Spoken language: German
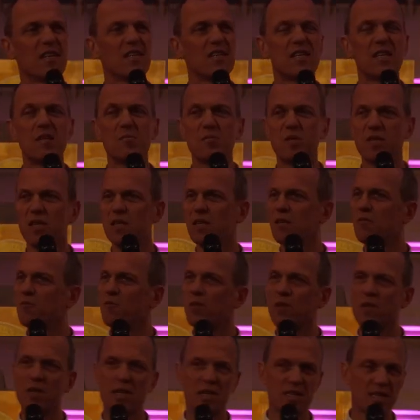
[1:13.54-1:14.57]
in dem Sinne
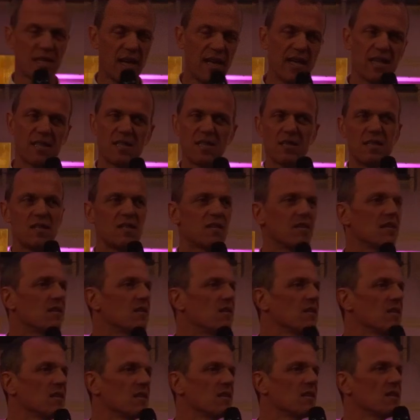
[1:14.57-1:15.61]
von, das alte
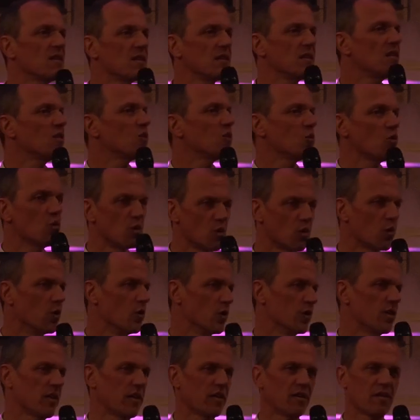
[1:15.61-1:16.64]
ist
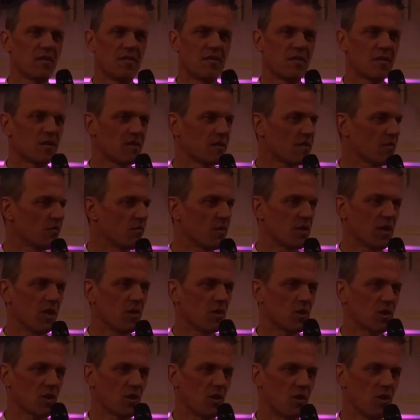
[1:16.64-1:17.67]
ungültig, wird
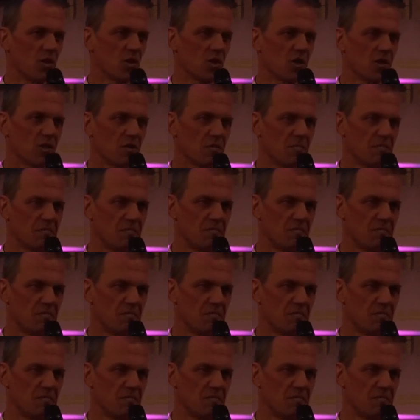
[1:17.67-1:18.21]
ausgelöscht.